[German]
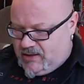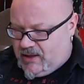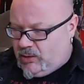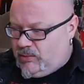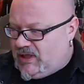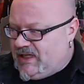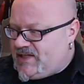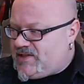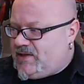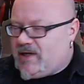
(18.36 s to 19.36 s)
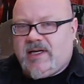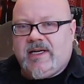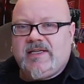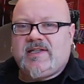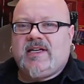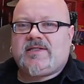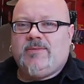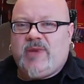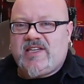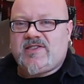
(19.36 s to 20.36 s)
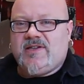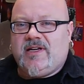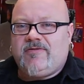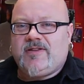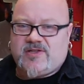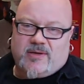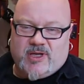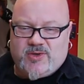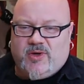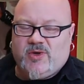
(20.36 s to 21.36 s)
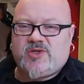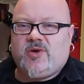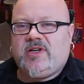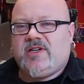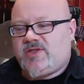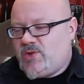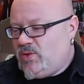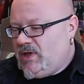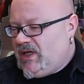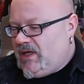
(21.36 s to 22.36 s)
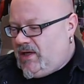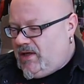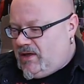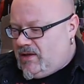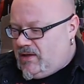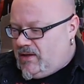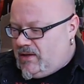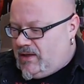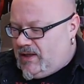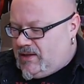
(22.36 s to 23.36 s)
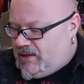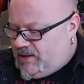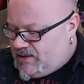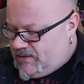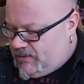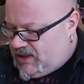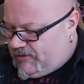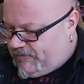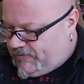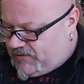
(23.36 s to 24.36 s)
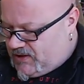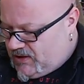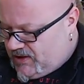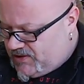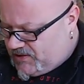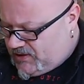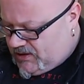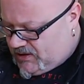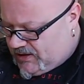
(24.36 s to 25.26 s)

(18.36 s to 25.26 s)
Darüber lest ihr allerdings erst im nächsten Heft, es gibt natürlich auch eine Story dazu. Äh, in diesem Heft lest ihr